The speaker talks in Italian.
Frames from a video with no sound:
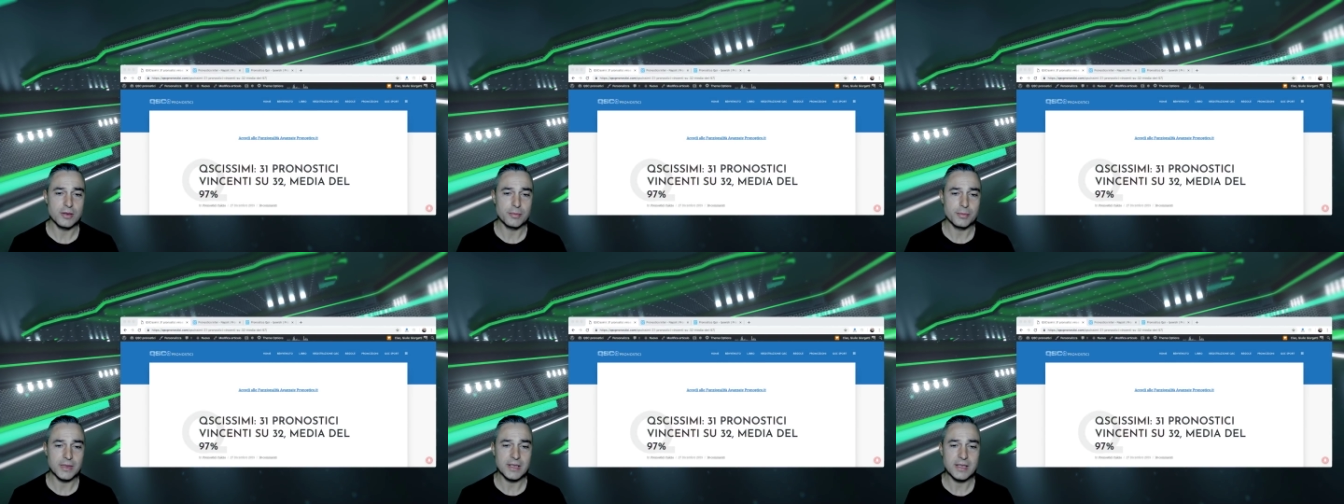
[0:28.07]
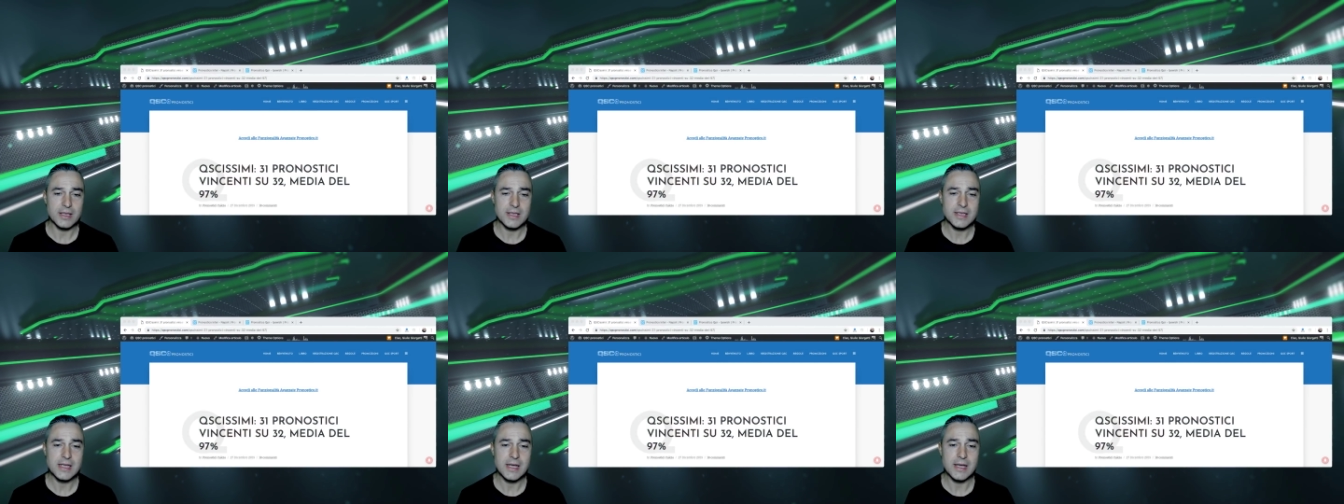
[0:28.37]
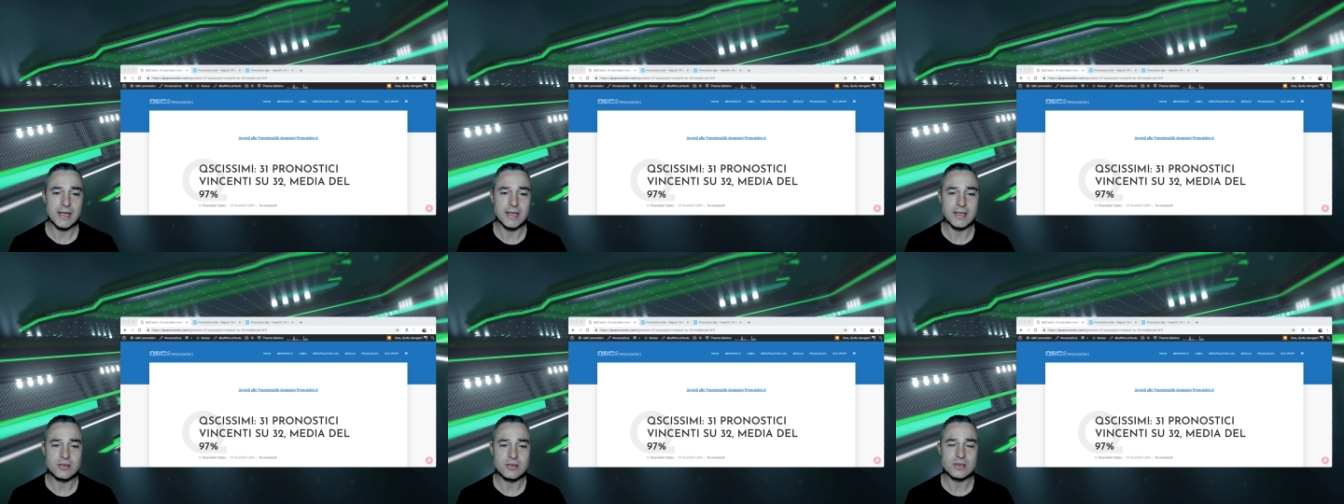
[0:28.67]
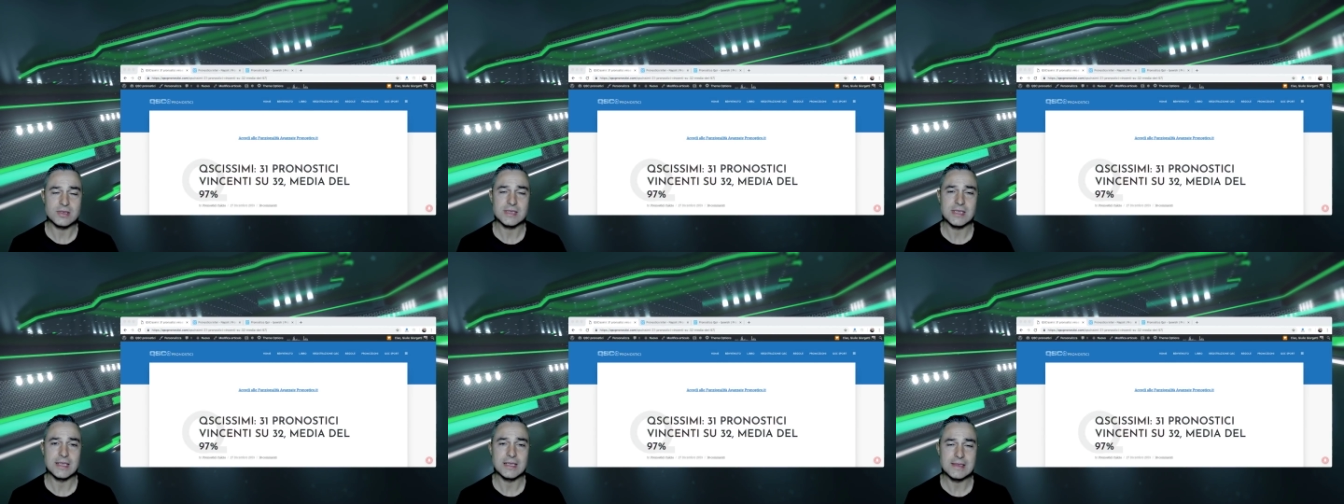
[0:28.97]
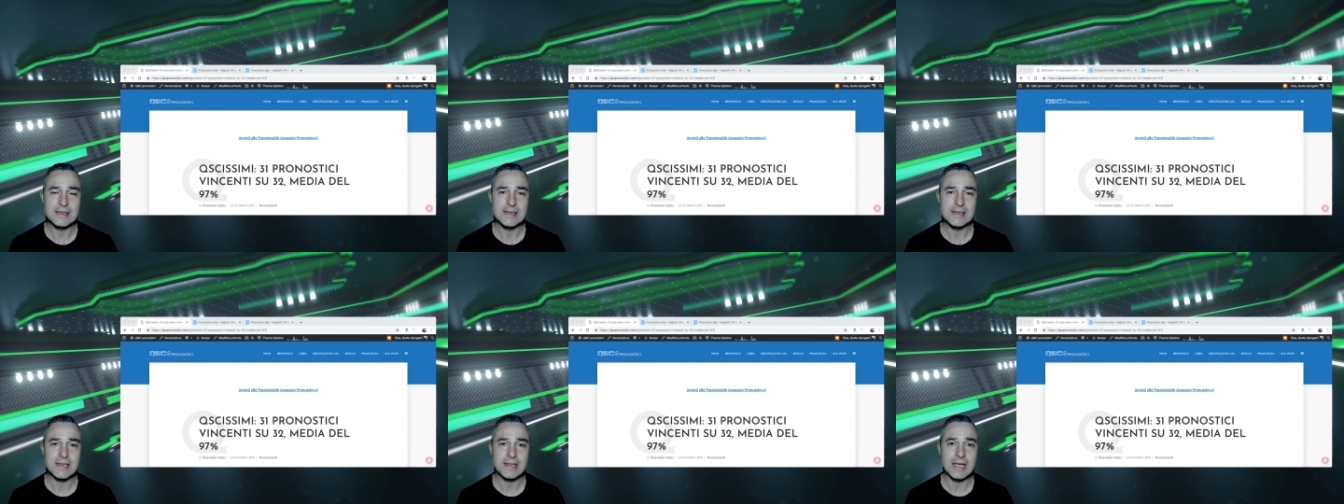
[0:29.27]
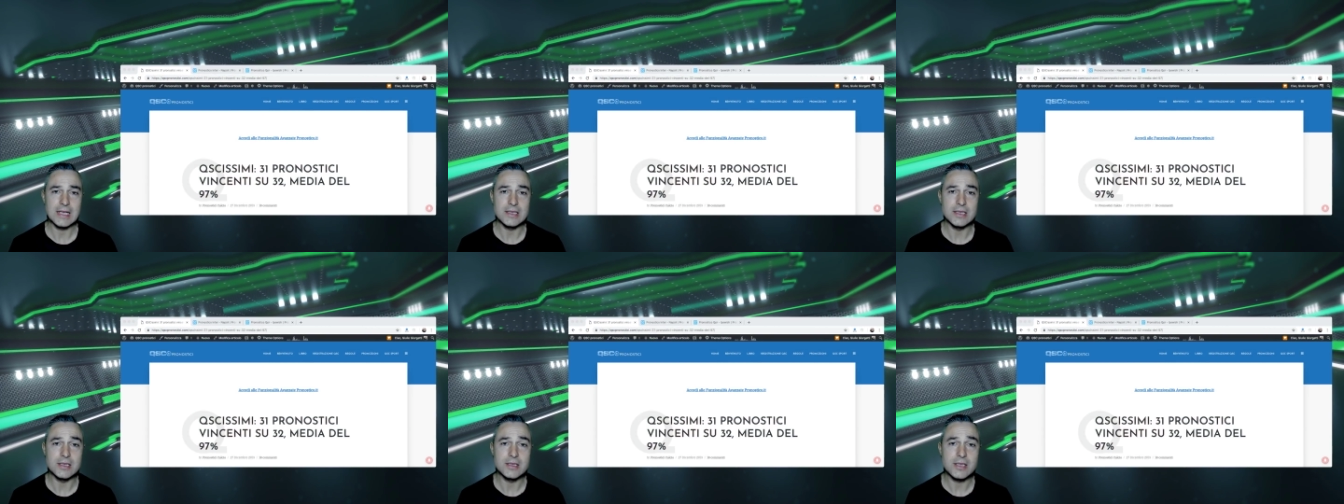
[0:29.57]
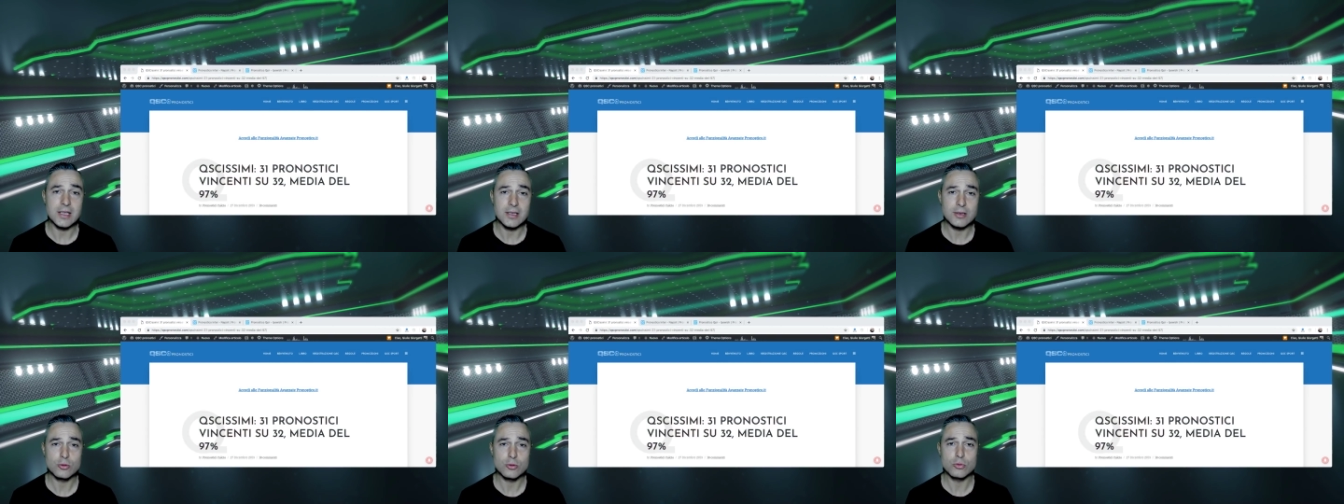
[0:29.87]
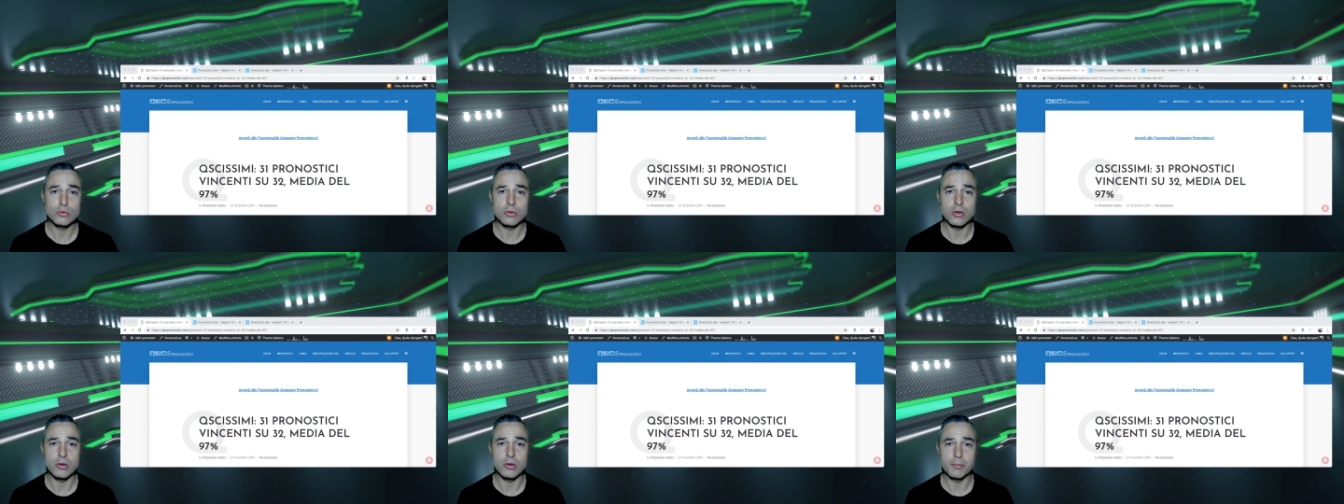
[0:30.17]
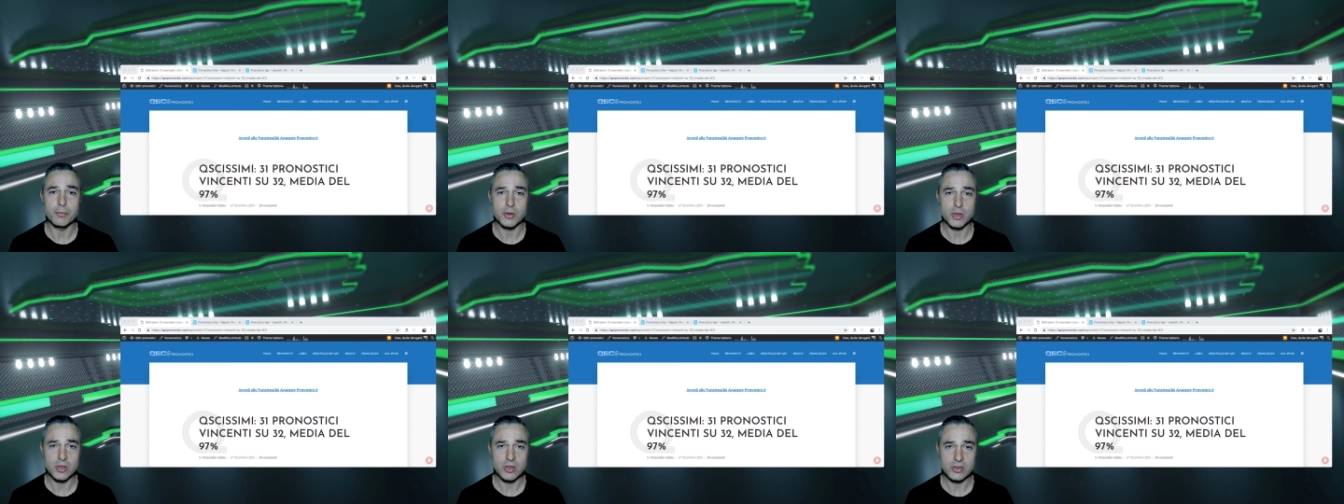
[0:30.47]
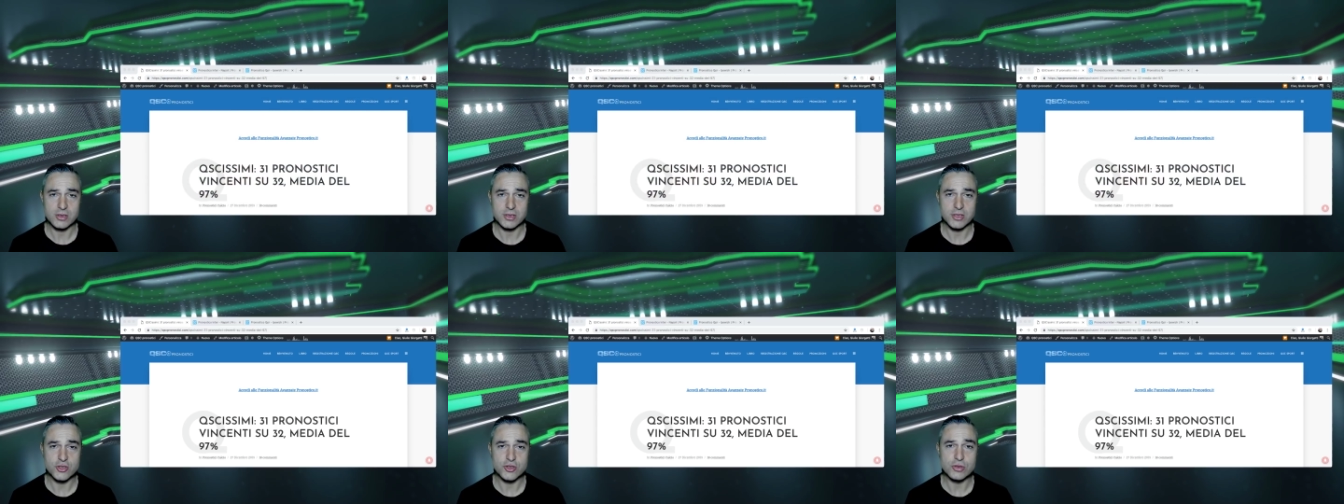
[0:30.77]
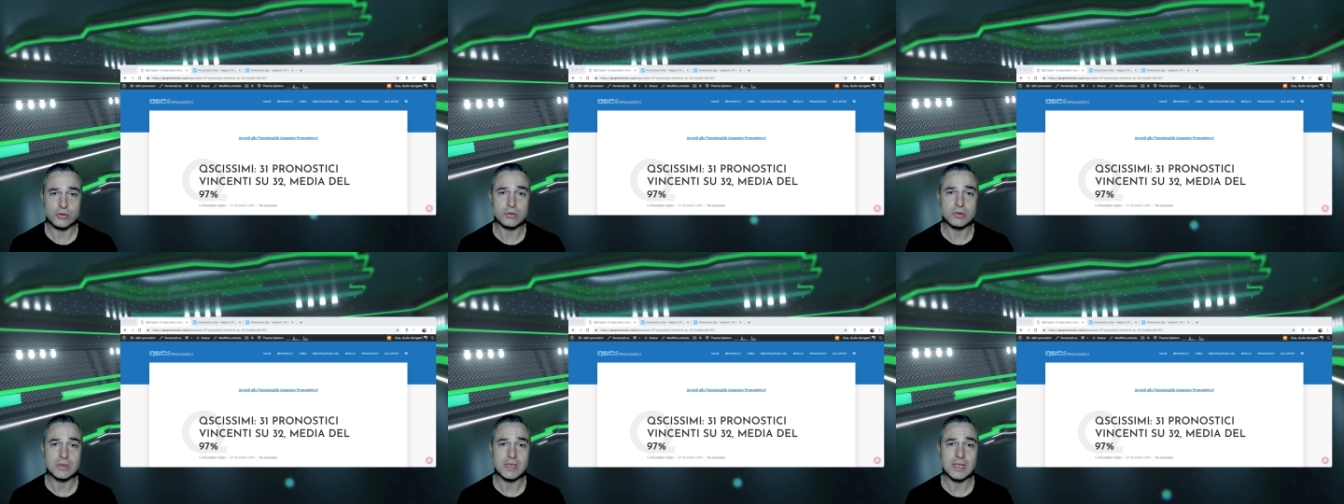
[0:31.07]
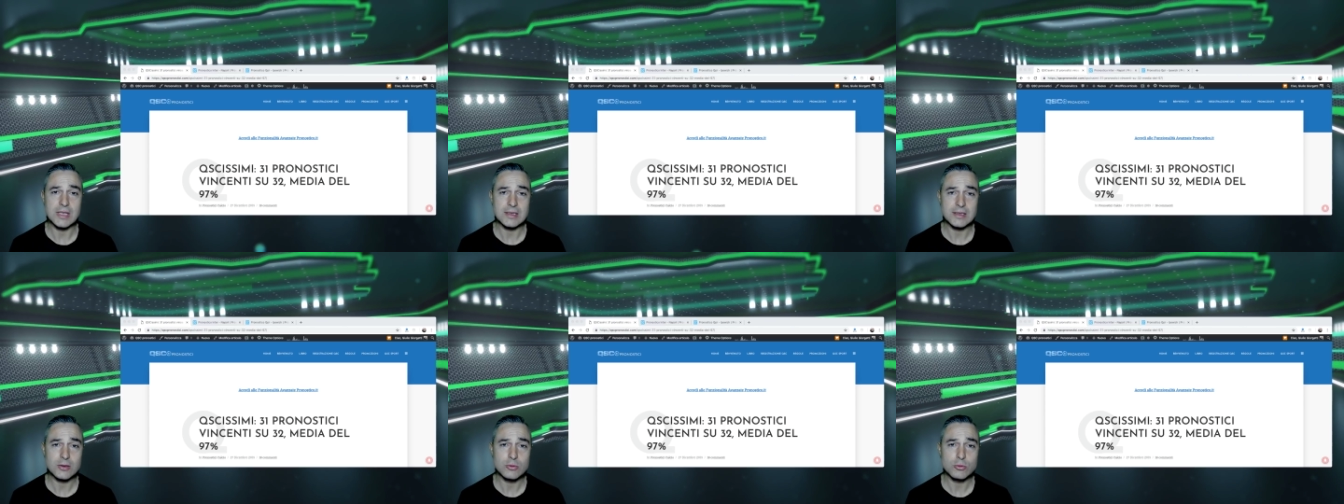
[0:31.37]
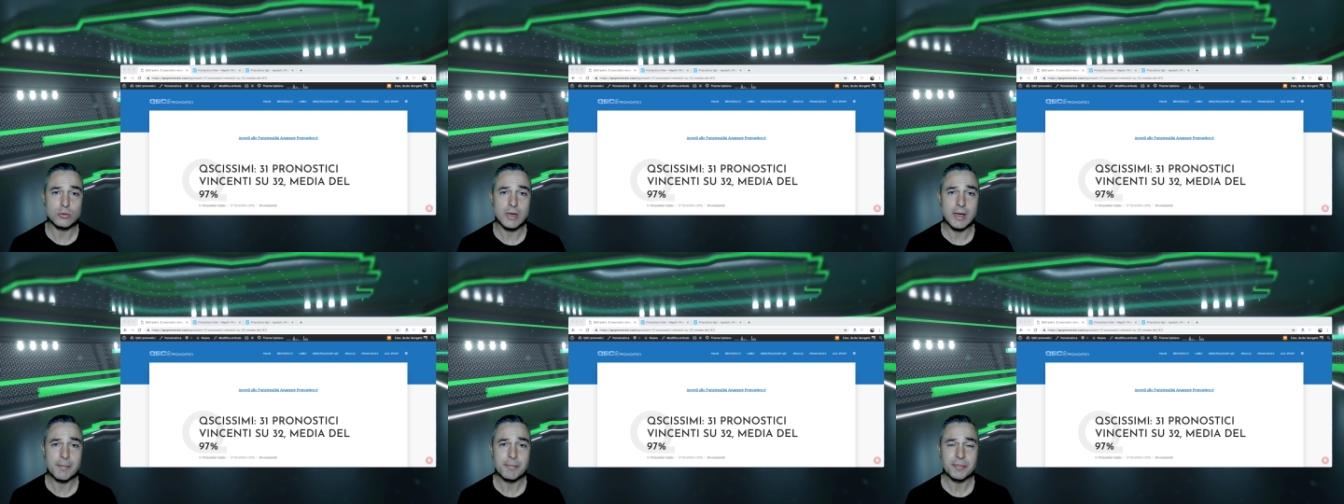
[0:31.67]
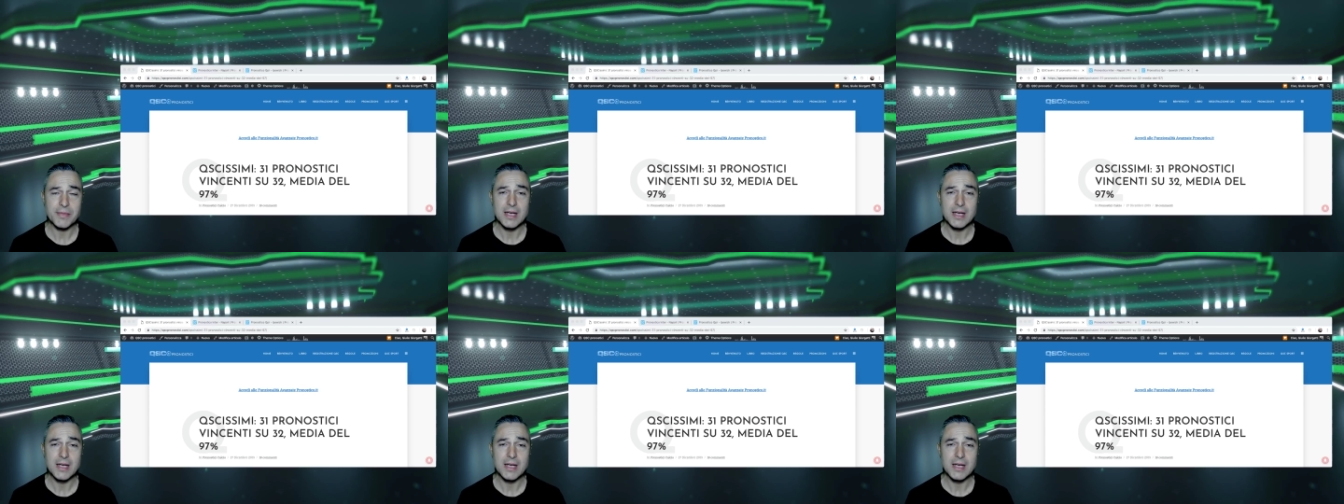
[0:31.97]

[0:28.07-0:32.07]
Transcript: perché ieri sono stati azzeccati 31 pronostici su 32,